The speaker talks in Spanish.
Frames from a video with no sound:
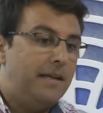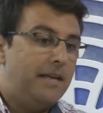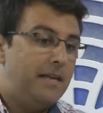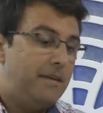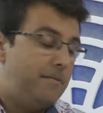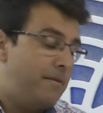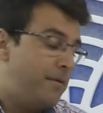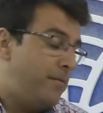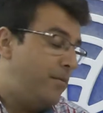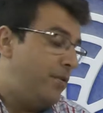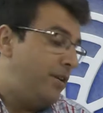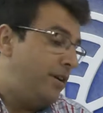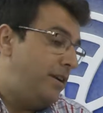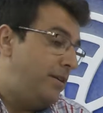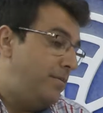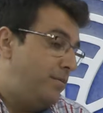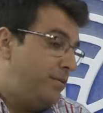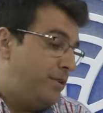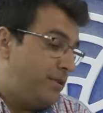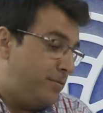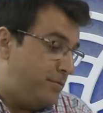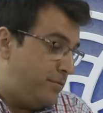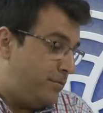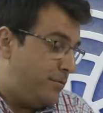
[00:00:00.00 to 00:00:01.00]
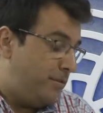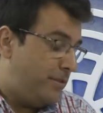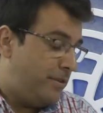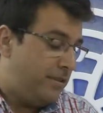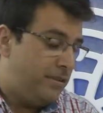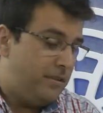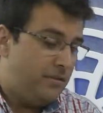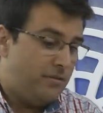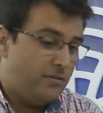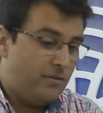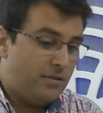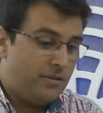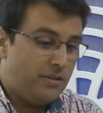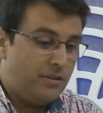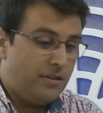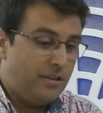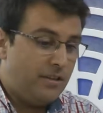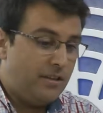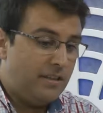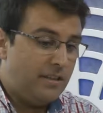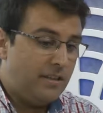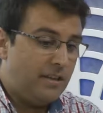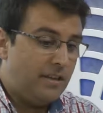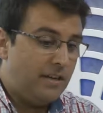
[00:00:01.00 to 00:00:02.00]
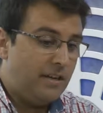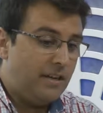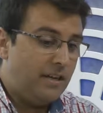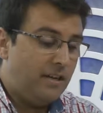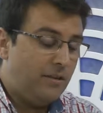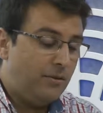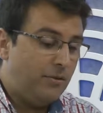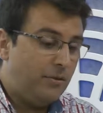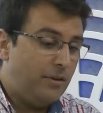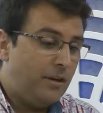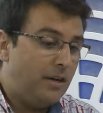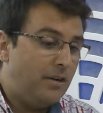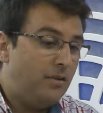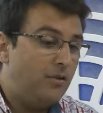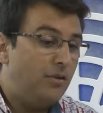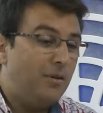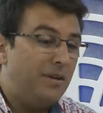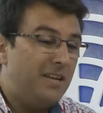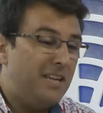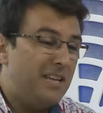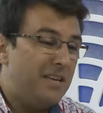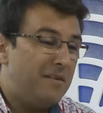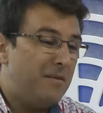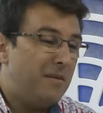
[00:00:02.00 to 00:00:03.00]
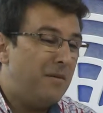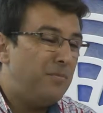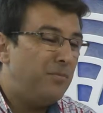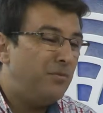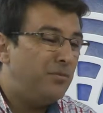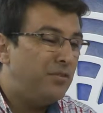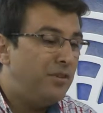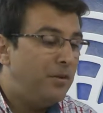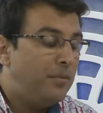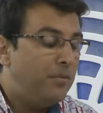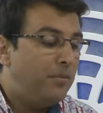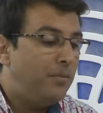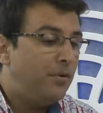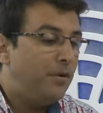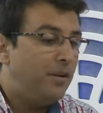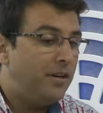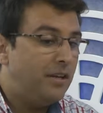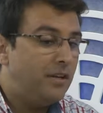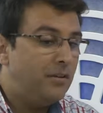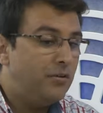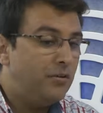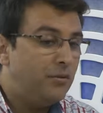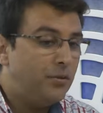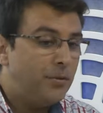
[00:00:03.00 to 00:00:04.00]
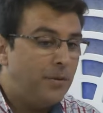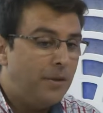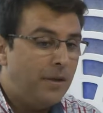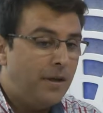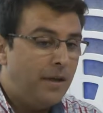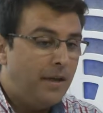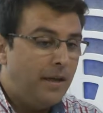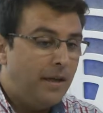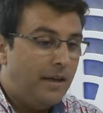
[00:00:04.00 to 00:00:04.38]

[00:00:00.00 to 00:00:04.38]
Y llevamos aquí, pues como has dicho, esos años y llevamos tiempo queriendo